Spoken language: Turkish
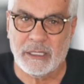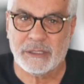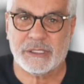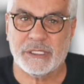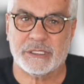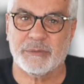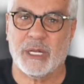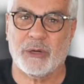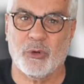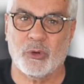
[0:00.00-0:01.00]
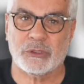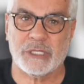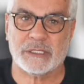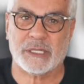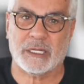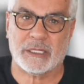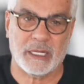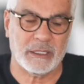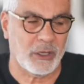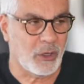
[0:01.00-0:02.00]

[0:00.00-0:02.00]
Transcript: seçimler önce zaten